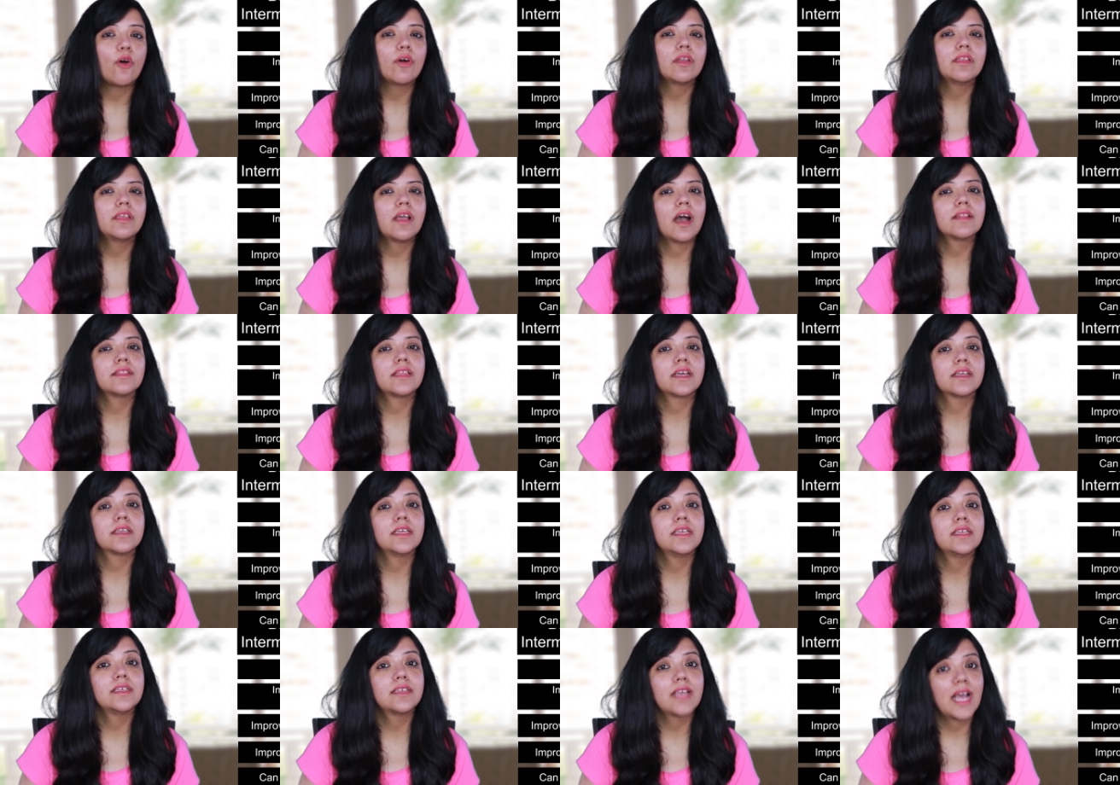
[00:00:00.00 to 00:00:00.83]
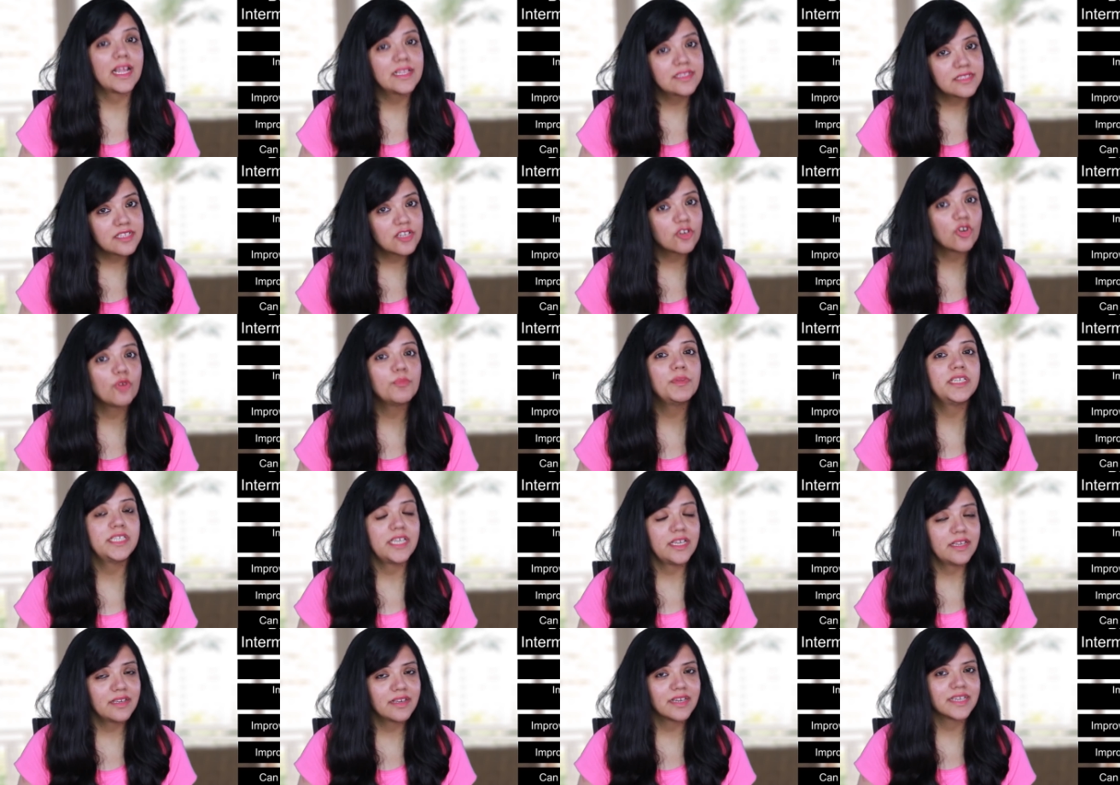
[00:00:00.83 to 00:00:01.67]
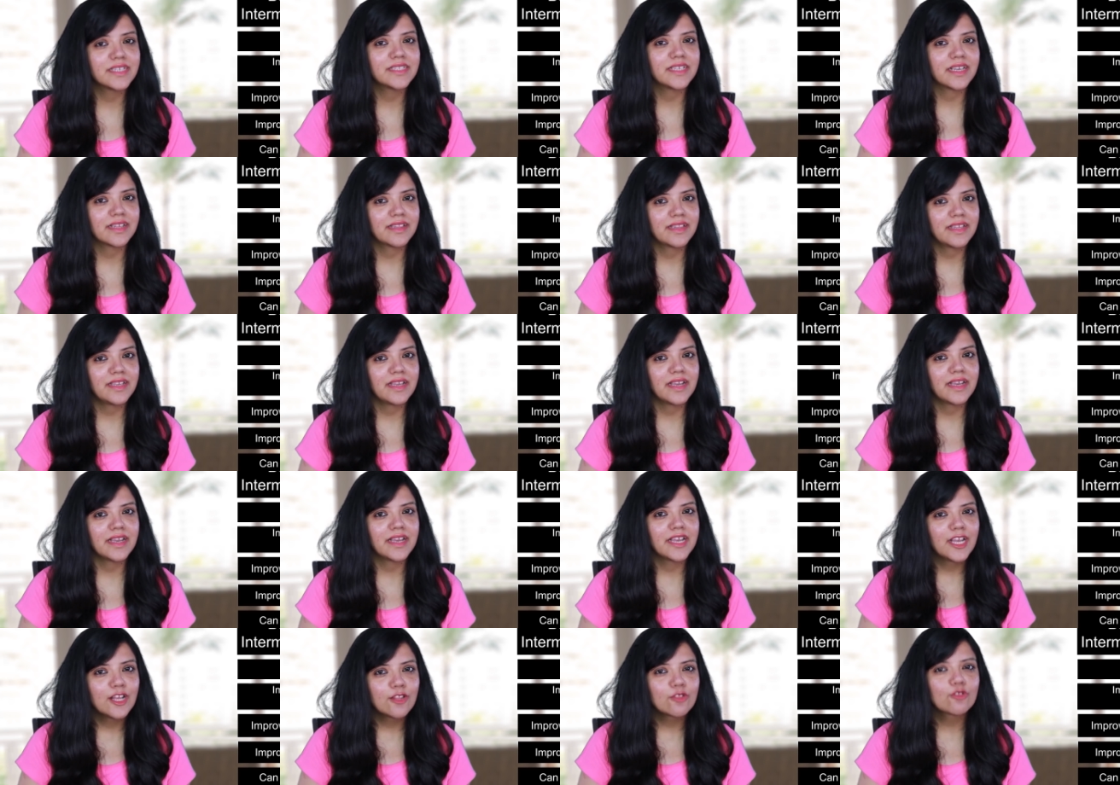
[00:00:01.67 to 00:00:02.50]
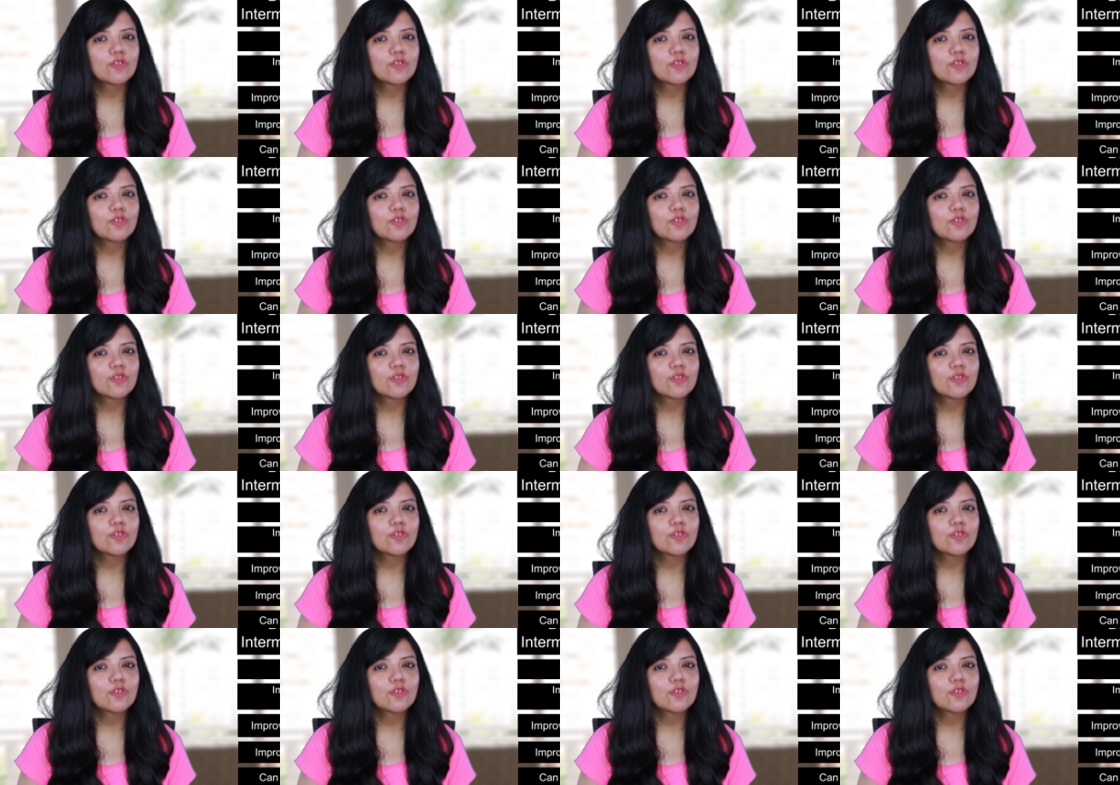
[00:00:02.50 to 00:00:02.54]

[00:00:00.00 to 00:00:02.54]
और यहाँ तक कि कैंसर को भी ठीक कर सकती है